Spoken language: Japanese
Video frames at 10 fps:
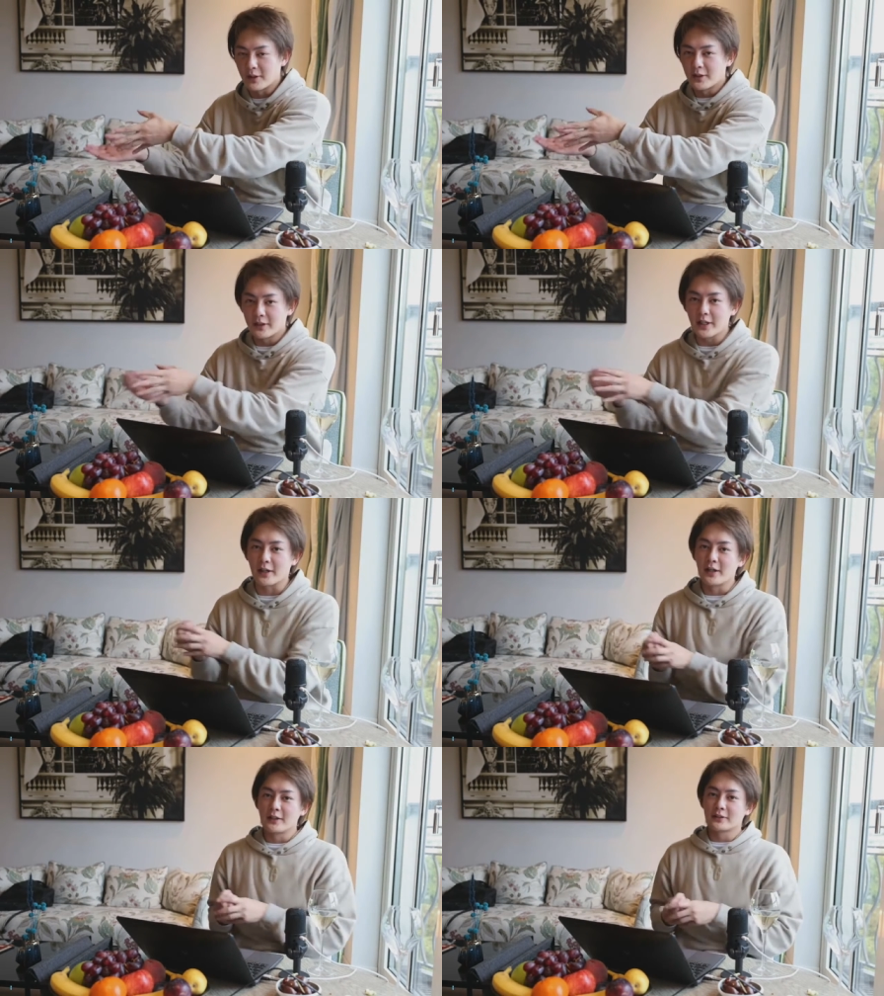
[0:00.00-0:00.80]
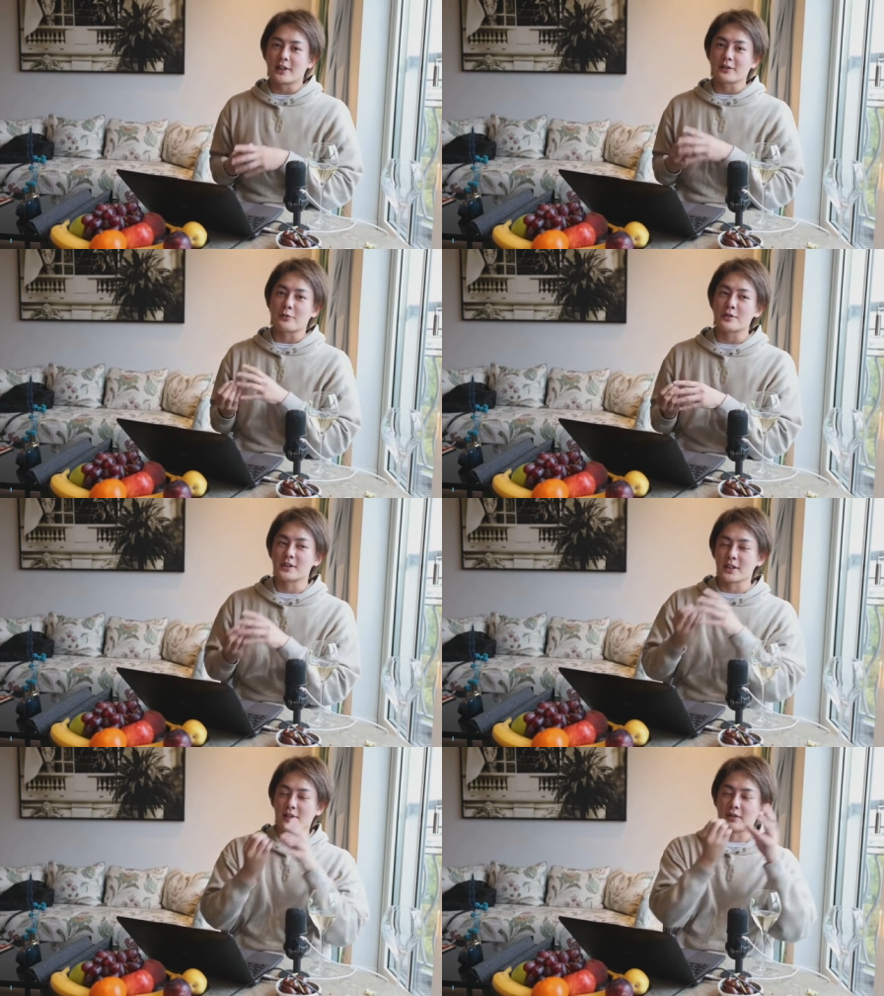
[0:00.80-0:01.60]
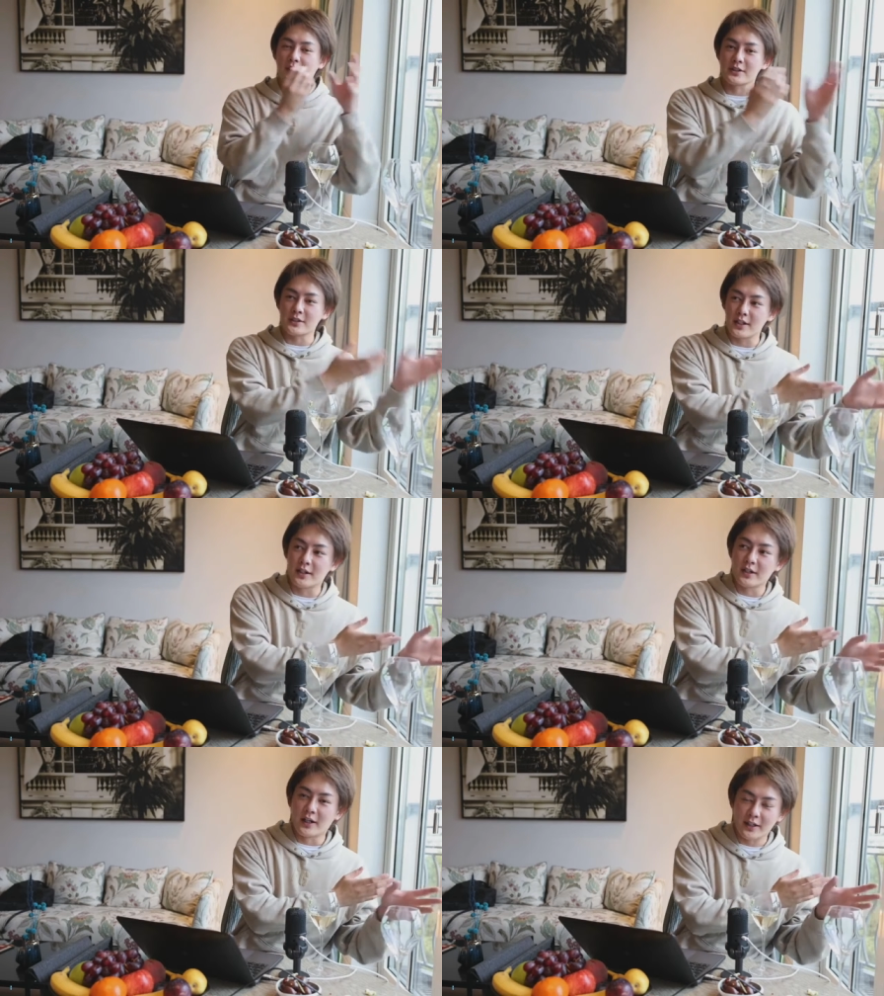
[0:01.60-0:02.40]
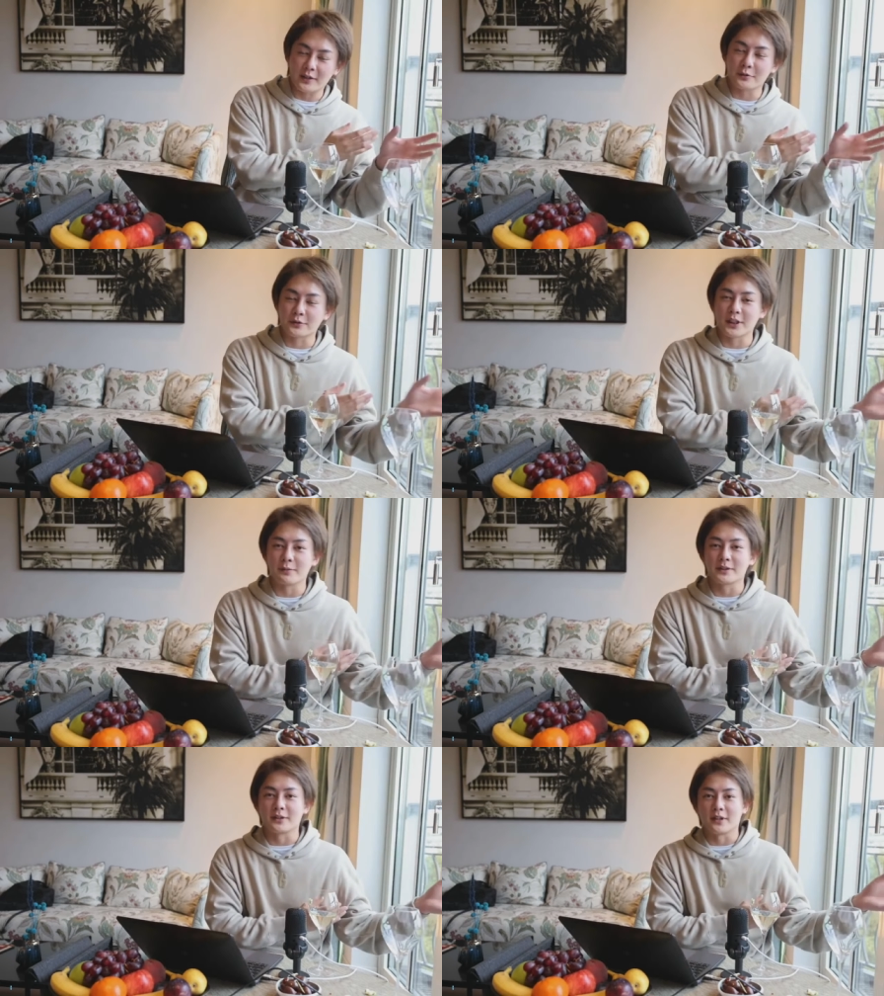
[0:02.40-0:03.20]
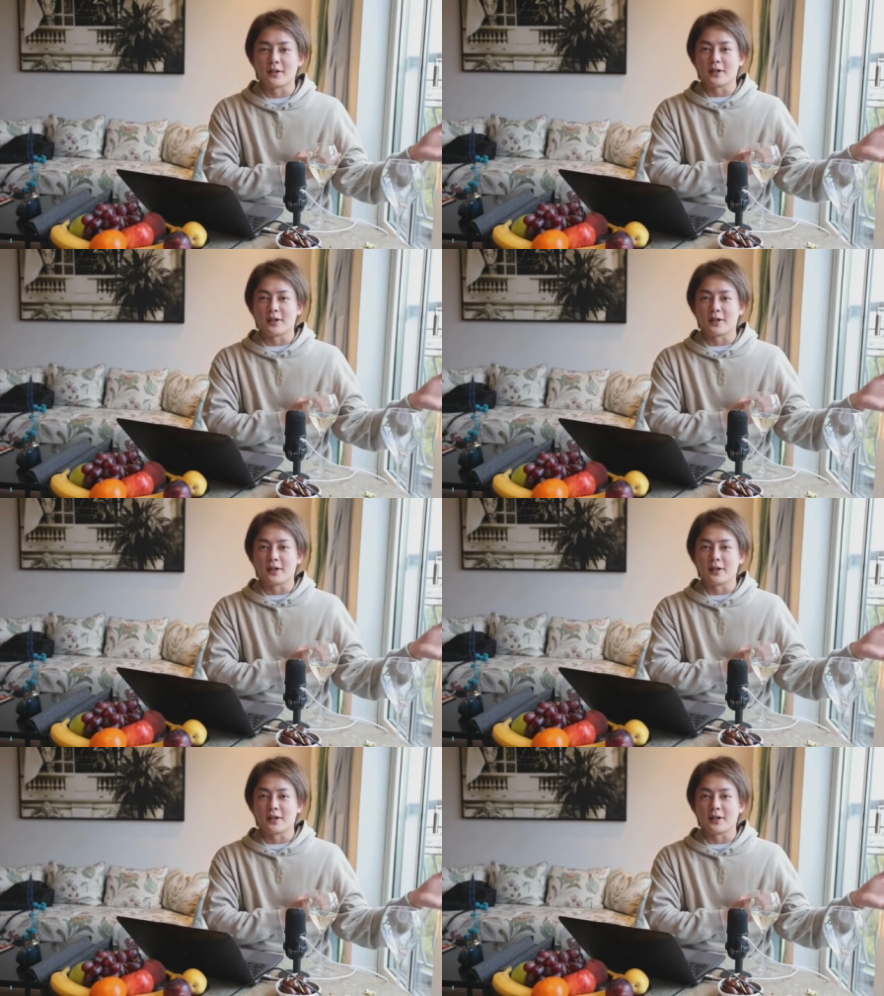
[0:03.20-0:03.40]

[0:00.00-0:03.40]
で、その後、コージさんに渡して、ありがとうございますって、